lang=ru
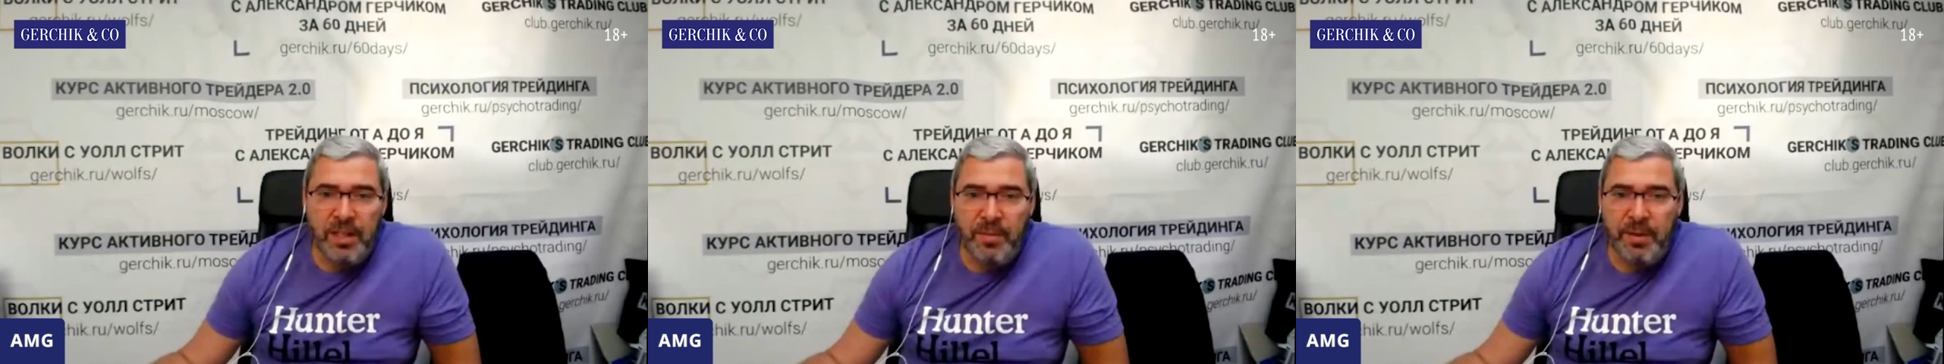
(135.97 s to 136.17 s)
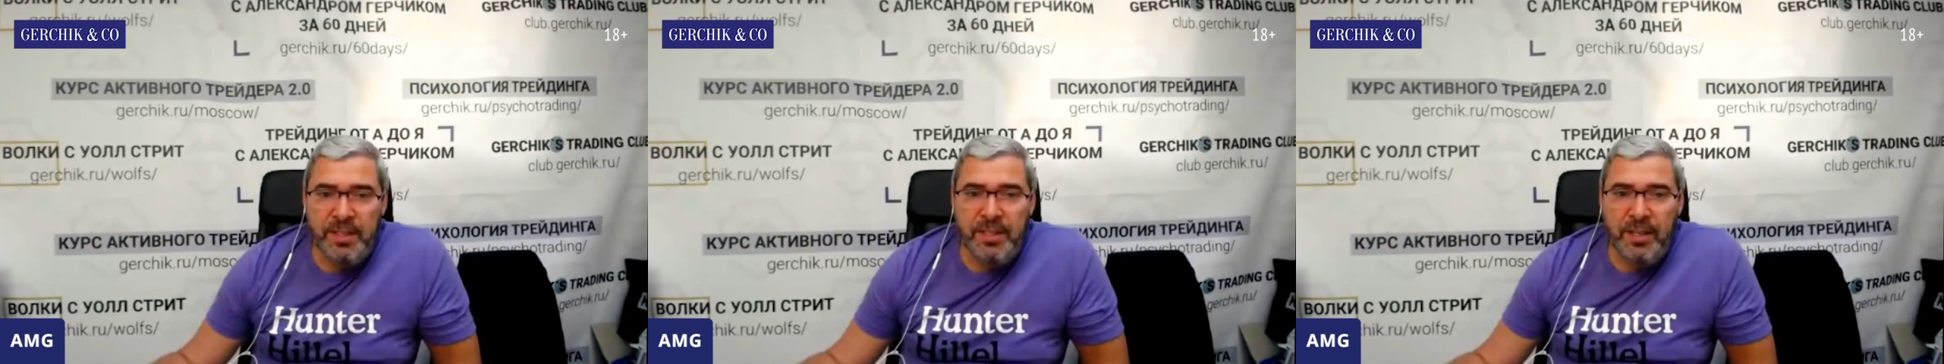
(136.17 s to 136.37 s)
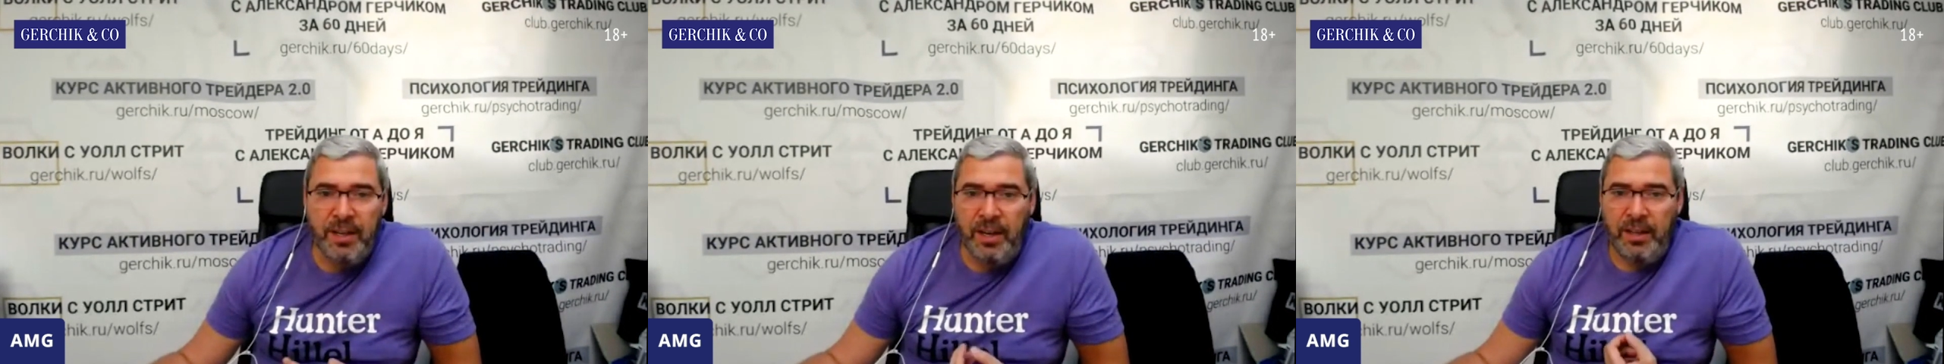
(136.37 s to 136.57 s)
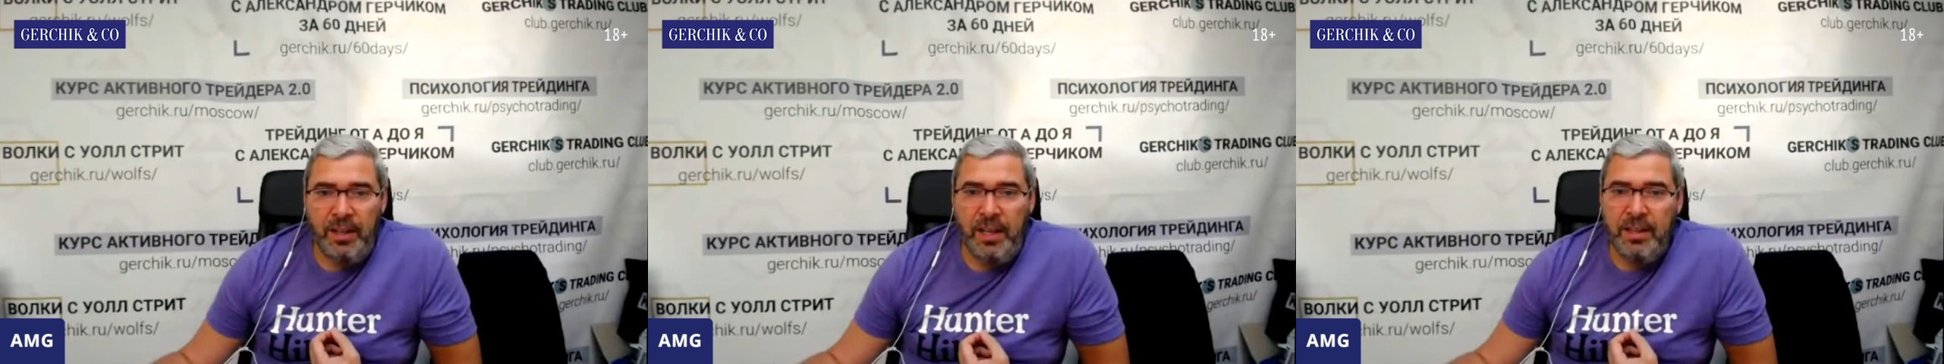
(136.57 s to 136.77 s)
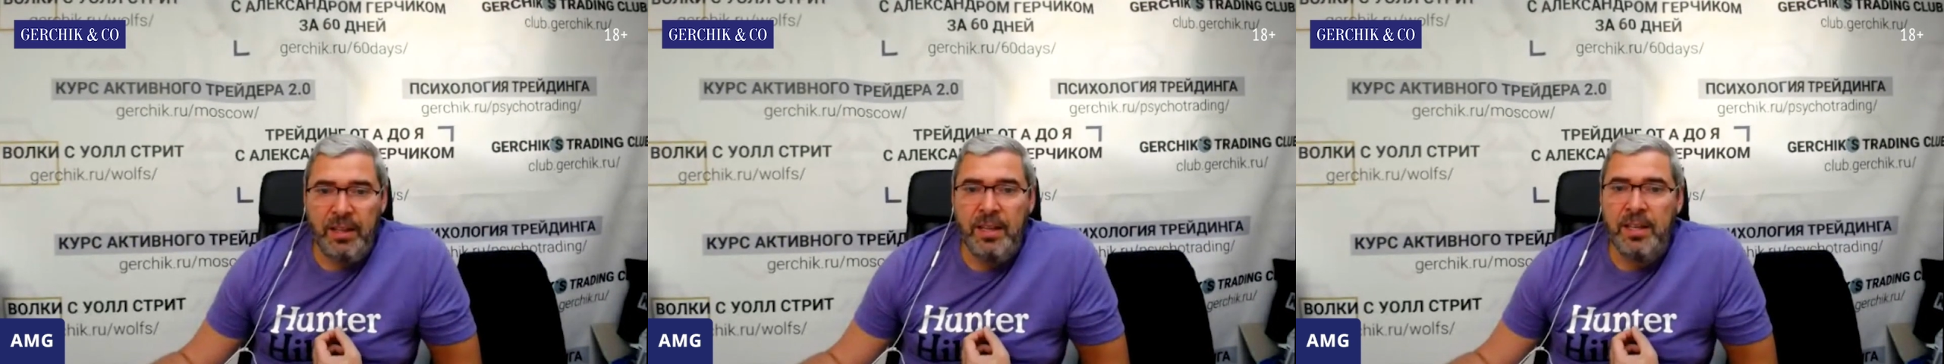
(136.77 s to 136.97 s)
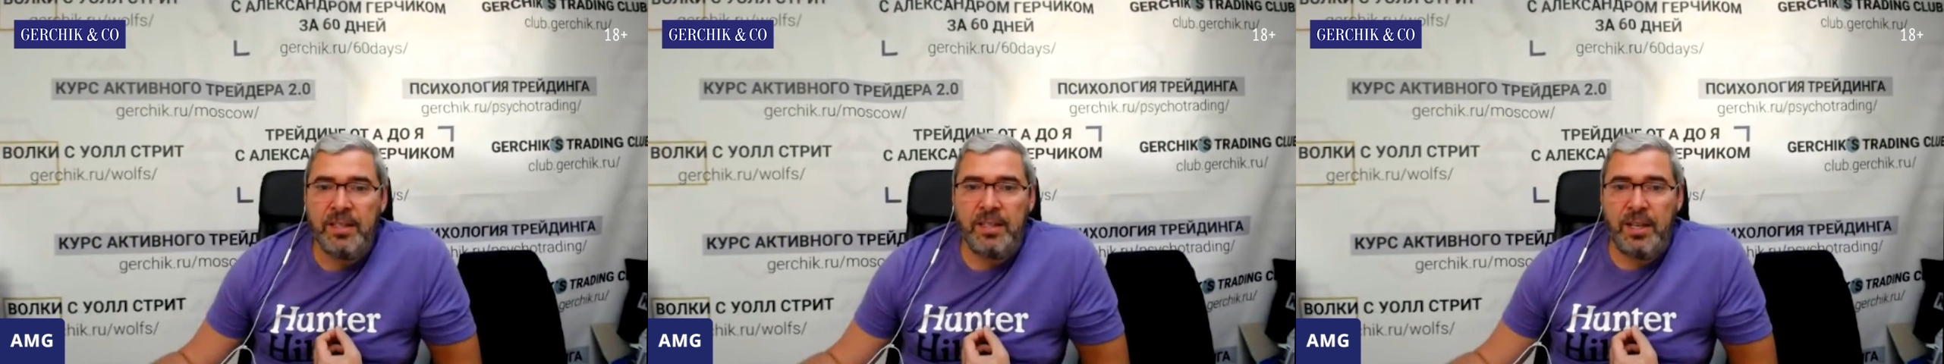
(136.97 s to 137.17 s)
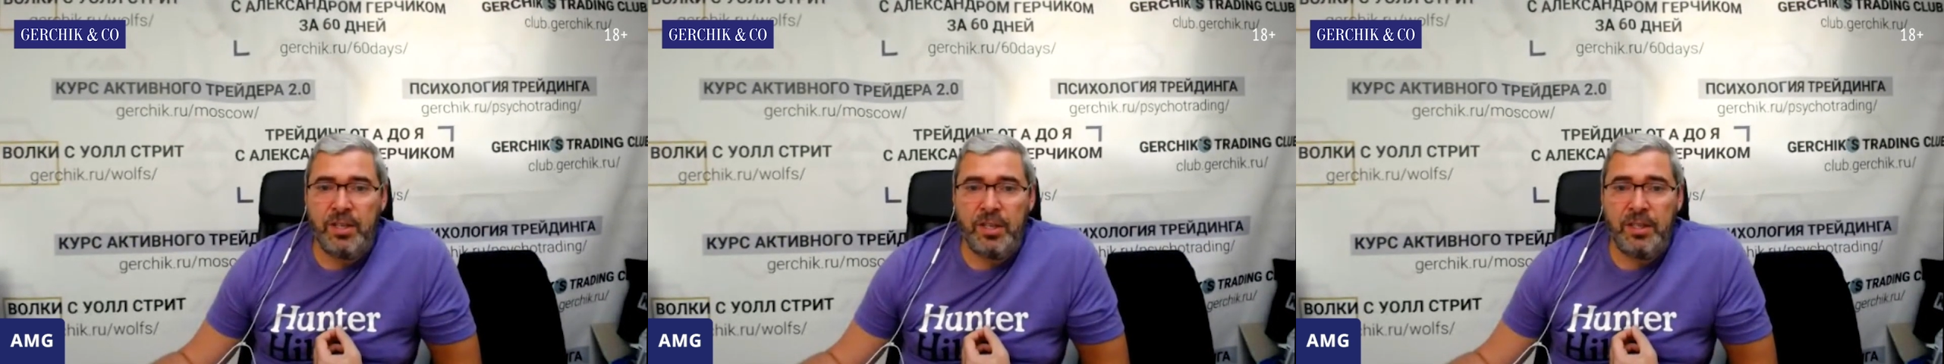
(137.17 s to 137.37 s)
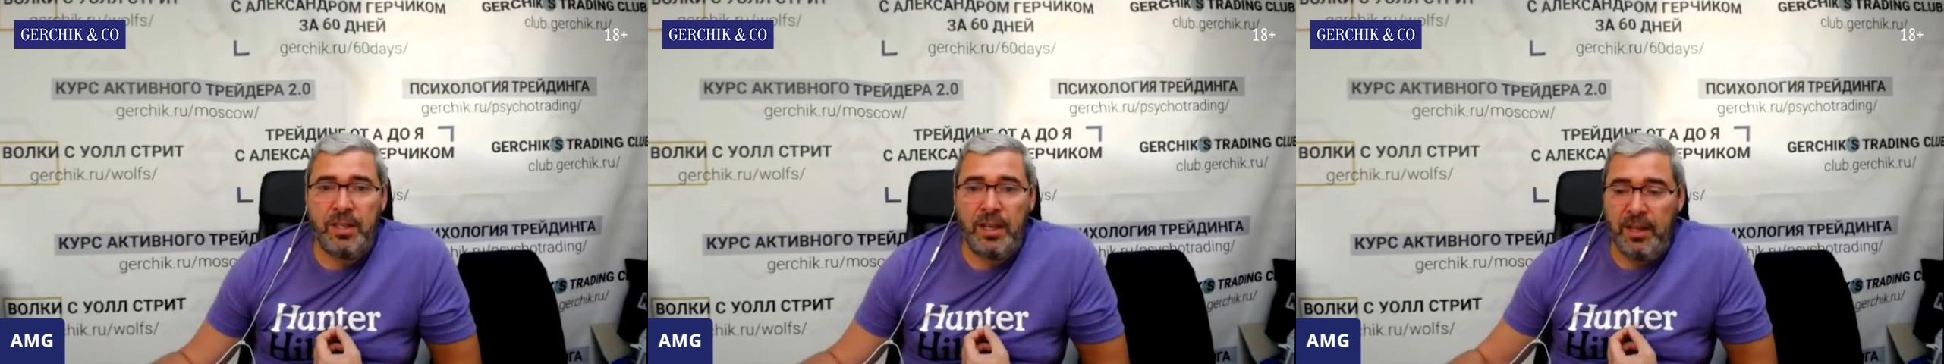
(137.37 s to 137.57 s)
и на MasterCard, это не с
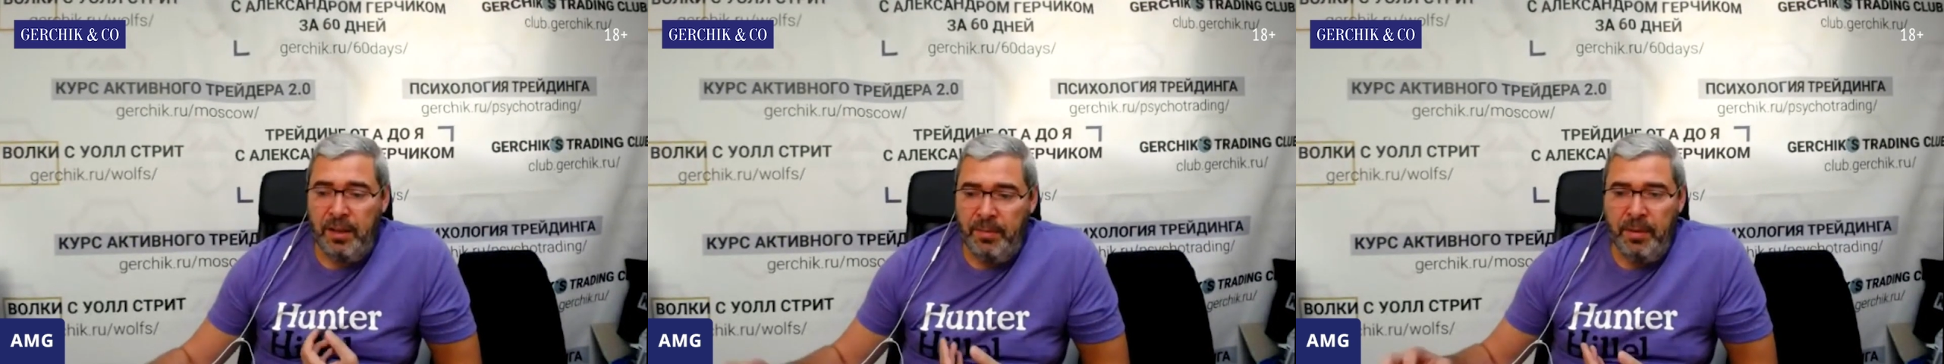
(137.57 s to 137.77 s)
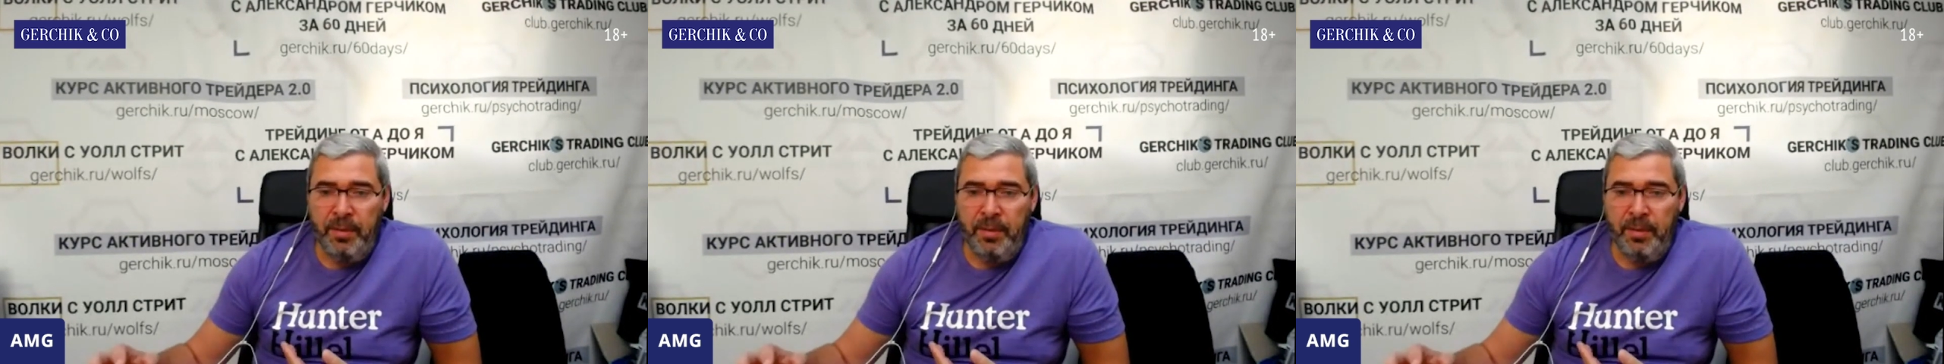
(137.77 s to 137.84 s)
нашей стороны.